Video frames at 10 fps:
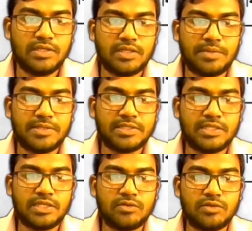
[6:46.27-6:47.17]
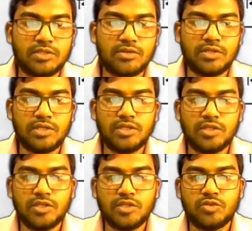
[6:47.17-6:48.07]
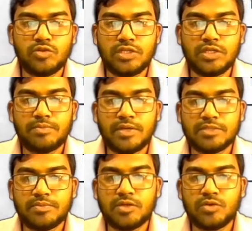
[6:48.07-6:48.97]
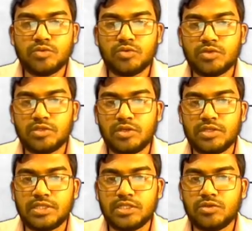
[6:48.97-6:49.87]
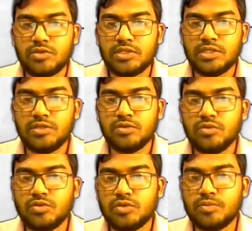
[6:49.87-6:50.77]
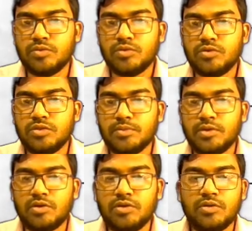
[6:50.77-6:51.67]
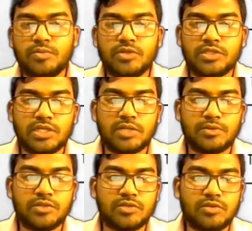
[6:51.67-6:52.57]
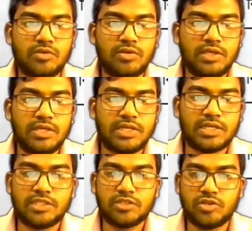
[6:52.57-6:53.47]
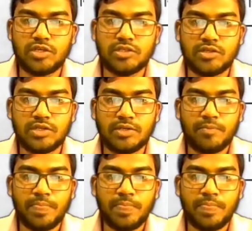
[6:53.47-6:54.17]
নামাজ আদায় করতে হলে দৈনিক পাঁচবার অজু করতে হয় যা শরীরের গুরুত্বপূর্ণ কতিপয় অঙ্গ পরিষ্কার পরিচ্ছন্ন রাখতে সহায়তা করে